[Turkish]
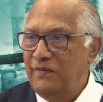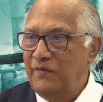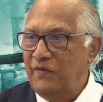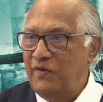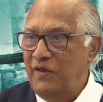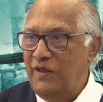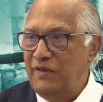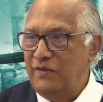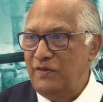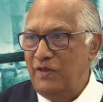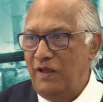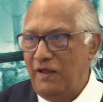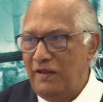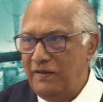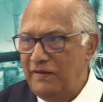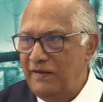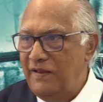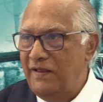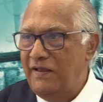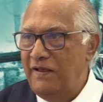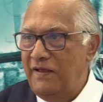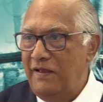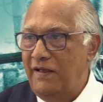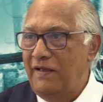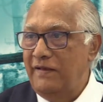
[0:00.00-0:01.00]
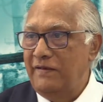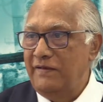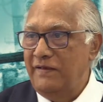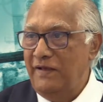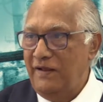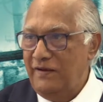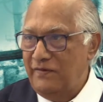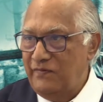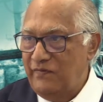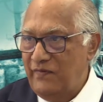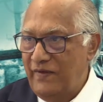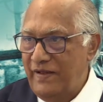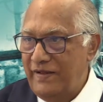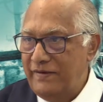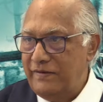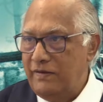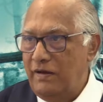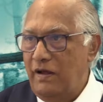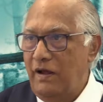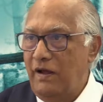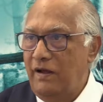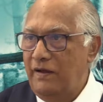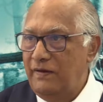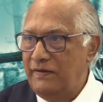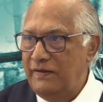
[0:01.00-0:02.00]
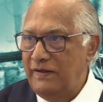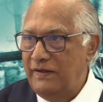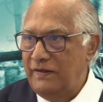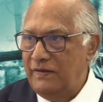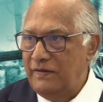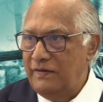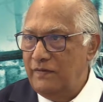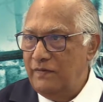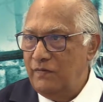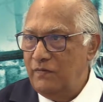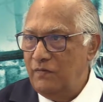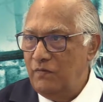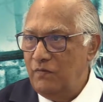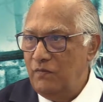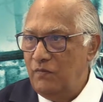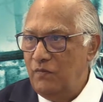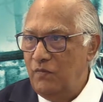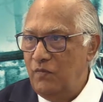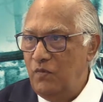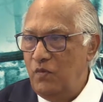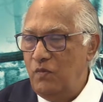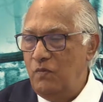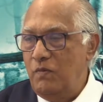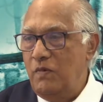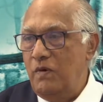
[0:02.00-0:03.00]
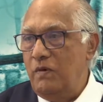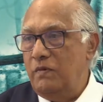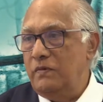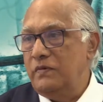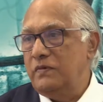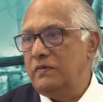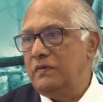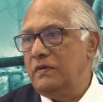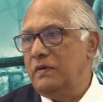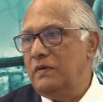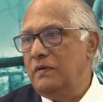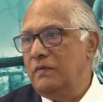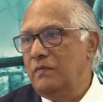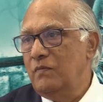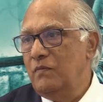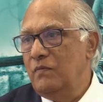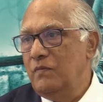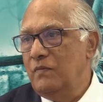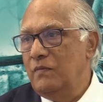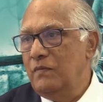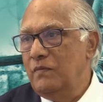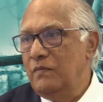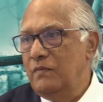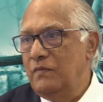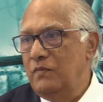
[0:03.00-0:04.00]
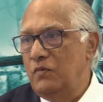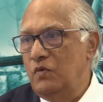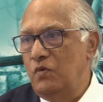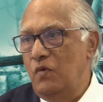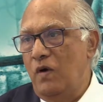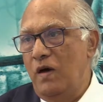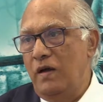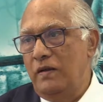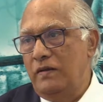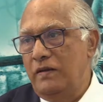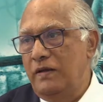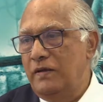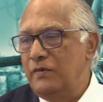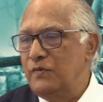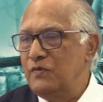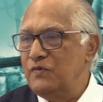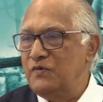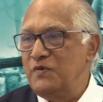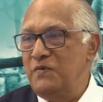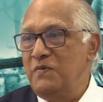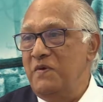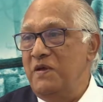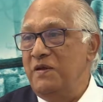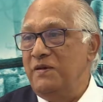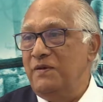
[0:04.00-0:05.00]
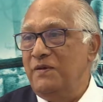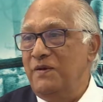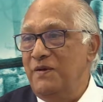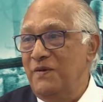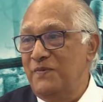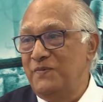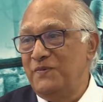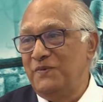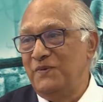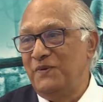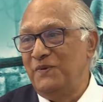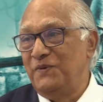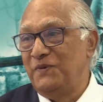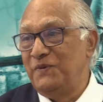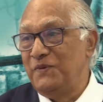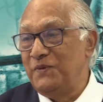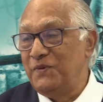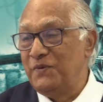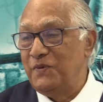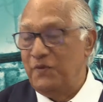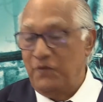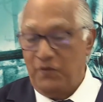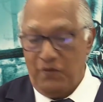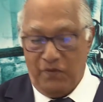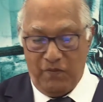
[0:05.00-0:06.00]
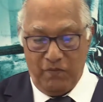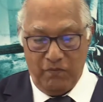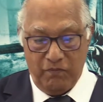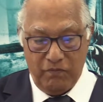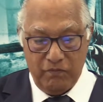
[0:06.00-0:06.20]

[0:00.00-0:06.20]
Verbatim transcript: Sen de Allah'a yalvar, ağla. Bu işte. Dualar o zaman kabul olur diyor.